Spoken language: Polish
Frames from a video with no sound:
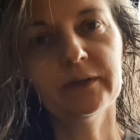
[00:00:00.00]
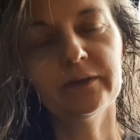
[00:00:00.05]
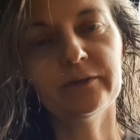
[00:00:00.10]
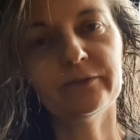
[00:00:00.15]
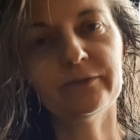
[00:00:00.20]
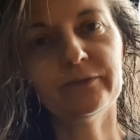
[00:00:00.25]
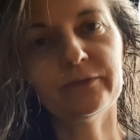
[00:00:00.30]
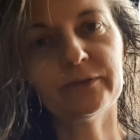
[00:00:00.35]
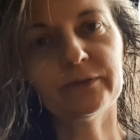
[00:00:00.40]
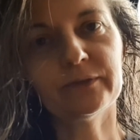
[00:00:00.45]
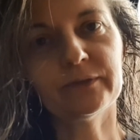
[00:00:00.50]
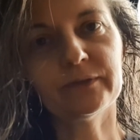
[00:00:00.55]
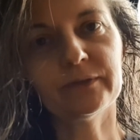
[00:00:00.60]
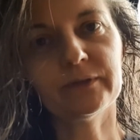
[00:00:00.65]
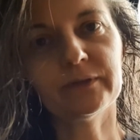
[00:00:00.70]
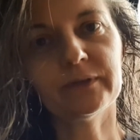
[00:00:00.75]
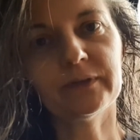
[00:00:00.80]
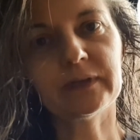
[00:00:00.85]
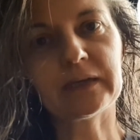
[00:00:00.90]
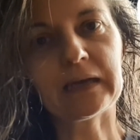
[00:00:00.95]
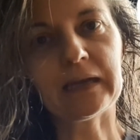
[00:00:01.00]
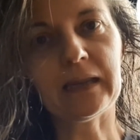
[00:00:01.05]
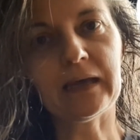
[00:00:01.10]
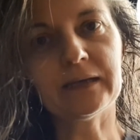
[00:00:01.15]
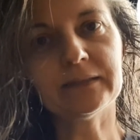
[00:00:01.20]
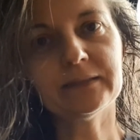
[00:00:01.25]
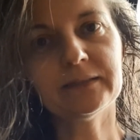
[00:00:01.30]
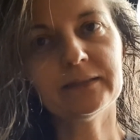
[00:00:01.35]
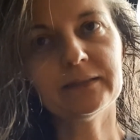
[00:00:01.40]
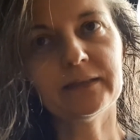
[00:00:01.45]
w
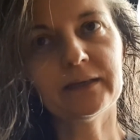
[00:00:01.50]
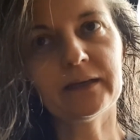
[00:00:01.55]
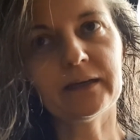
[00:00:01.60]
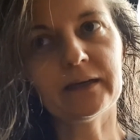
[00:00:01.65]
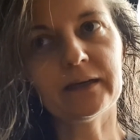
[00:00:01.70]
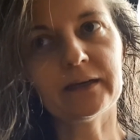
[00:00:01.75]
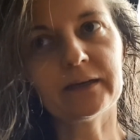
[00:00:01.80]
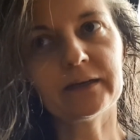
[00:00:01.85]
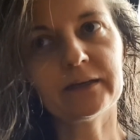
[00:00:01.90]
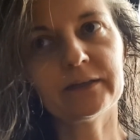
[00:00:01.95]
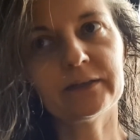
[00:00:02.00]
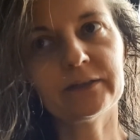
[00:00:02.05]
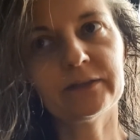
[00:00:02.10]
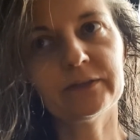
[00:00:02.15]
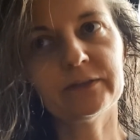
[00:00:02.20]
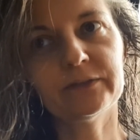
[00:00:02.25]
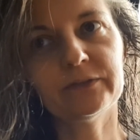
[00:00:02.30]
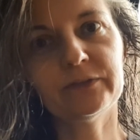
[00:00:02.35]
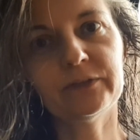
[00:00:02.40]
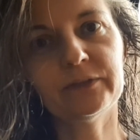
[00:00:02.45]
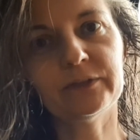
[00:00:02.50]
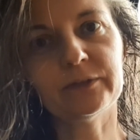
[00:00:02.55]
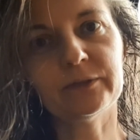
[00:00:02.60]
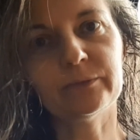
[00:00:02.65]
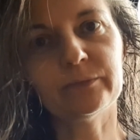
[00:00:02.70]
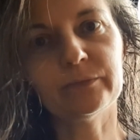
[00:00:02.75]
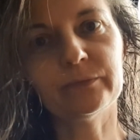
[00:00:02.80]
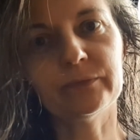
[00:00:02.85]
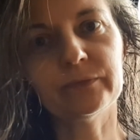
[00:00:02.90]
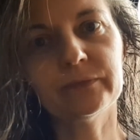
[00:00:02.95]
relacjach, w
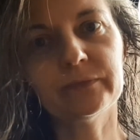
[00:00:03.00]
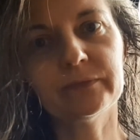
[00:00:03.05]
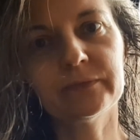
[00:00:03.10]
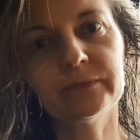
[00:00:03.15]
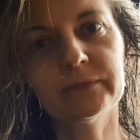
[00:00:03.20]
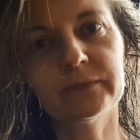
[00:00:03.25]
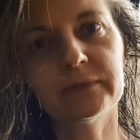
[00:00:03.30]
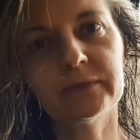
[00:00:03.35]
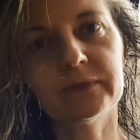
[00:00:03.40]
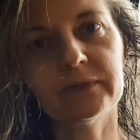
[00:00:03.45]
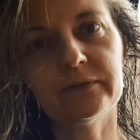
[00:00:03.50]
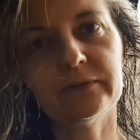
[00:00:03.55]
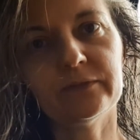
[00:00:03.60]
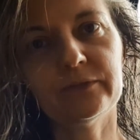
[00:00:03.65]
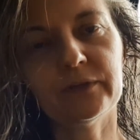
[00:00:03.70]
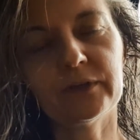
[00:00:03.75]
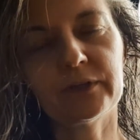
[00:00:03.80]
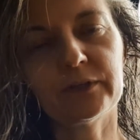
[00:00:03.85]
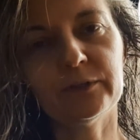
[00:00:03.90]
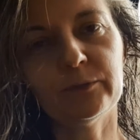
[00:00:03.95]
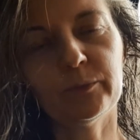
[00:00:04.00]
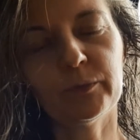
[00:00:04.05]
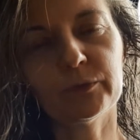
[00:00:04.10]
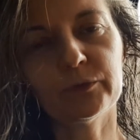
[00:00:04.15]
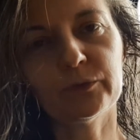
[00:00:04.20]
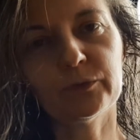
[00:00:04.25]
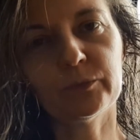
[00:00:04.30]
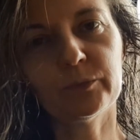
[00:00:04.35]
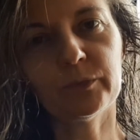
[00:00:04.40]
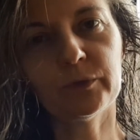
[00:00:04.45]
tym, w jaki
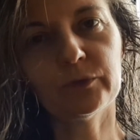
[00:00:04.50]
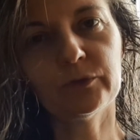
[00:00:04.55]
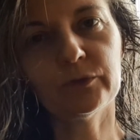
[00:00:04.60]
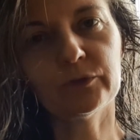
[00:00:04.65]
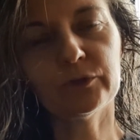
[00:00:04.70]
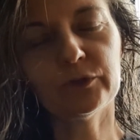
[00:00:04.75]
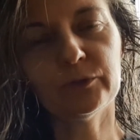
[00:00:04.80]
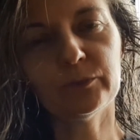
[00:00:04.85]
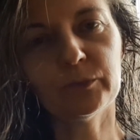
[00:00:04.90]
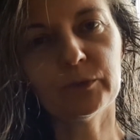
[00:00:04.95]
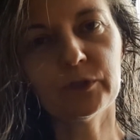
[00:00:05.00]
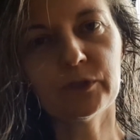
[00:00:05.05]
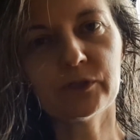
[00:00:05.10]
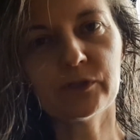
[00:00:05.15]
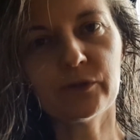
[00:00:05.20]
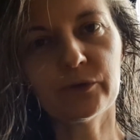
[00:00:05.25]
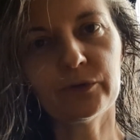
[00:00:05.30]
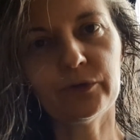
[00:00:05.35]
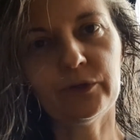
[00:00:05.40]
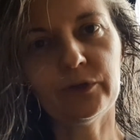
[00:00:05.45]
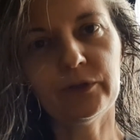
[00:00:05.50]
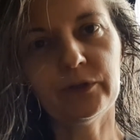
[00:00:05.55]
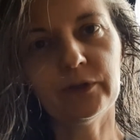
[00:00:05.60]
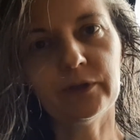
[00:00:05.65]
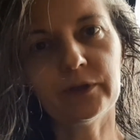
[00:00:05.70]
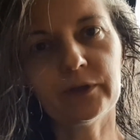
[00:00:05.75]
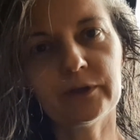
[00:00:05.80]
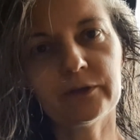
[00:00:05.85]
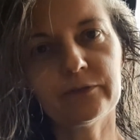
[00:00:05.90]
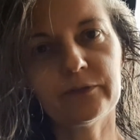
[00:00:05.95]
sposób odnosimy się do
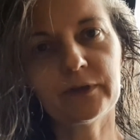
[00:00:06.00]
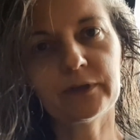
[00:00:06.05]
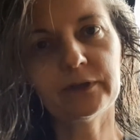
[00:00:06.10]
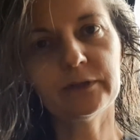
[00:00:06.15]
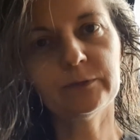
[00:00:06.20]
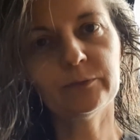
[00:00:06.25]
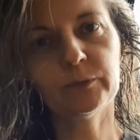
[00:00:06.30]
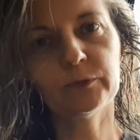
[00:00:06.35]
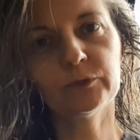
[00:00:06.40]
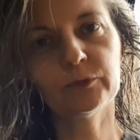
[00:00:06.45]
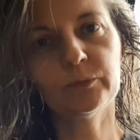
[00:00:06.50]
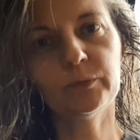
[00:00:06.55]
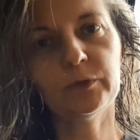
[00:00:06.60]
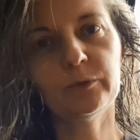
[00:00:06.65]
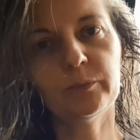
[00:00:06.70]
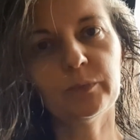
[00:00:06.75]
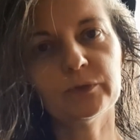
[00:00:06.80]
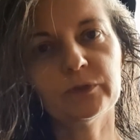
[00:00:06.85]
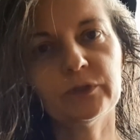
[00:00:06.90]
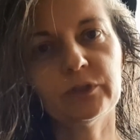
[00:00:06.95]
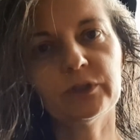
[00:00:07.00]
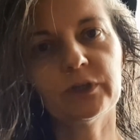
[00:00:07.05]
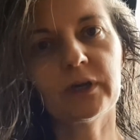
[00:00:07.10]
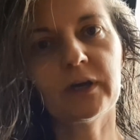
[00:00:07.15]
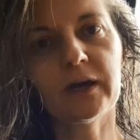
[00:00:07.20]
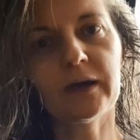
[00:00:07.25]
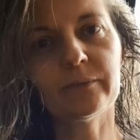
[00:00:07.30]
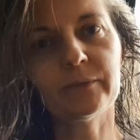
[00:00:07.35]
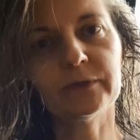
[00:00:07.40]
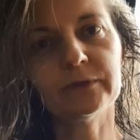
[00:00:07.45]
innych, w jaki sposób ich
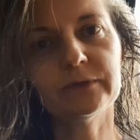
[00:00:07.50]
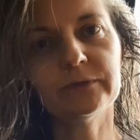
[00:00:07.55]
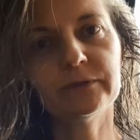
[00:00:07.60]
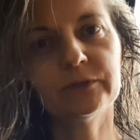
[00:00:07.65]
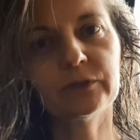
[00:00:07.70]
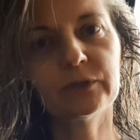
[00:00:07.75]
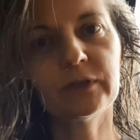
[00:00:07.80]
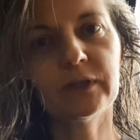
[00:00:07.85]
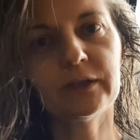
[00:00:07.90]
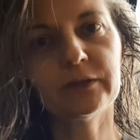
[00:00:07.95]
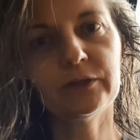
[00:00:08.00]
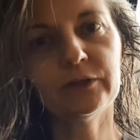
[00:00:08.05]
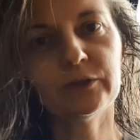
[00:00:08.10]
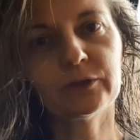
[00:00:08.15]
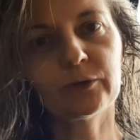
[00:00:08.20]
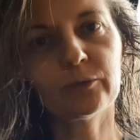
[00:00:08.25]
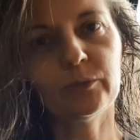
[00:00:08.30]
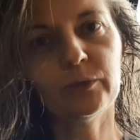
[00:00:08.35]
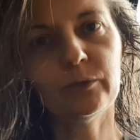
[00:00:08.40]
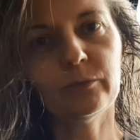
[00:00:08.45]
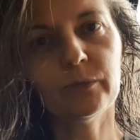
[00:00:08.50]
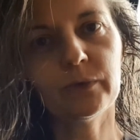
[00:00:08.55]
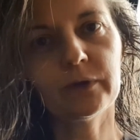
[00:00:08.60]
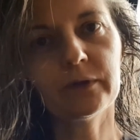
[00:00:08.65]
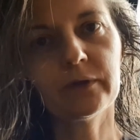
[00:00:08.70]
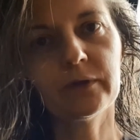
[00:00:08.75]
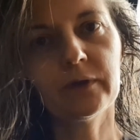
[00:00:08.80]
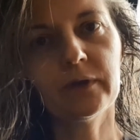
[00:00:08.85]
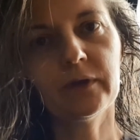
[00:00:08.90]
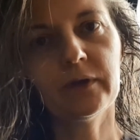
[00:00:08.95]
postrzegamy, co dla nich robimy,
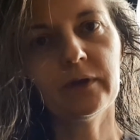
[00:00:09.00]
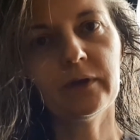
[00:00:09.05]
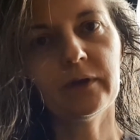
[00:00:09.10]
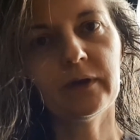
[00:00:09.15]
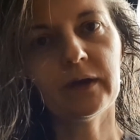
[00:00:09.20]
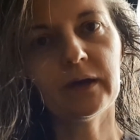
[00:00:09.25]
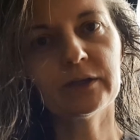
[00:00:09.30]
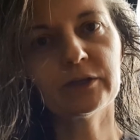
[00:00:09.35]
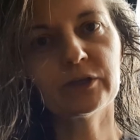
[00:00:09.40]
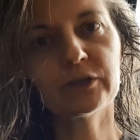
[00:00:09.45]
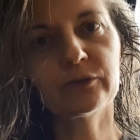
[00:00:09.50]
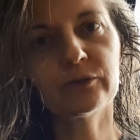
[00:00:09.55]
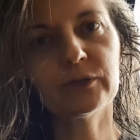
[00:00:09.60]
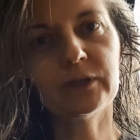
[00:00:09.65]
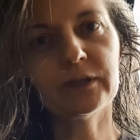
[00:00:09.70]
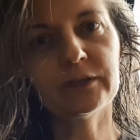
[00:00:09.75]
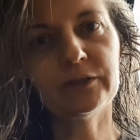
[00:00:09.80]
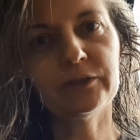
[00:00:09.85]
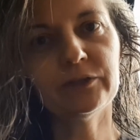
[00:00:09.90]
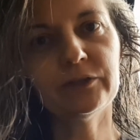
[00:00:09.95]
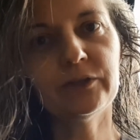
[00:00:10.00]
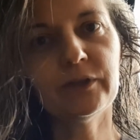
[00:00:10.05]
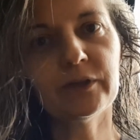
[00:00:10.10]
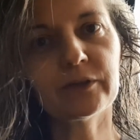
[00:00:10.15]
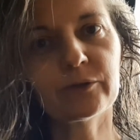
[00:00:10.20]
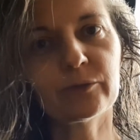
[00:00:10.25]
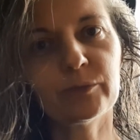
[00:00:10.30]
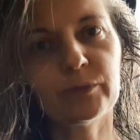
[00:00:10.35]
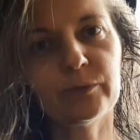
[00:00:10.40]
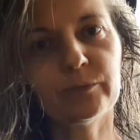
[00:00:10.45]
a czego dla nich nie
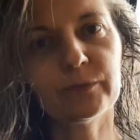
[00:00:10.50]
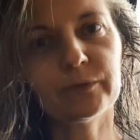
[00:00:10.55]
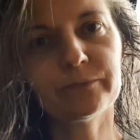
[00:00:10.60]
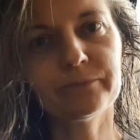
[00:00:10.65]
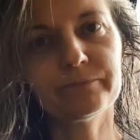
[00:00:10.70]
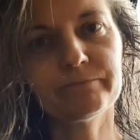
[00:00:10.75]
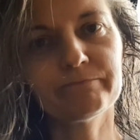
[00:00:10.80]
robimy.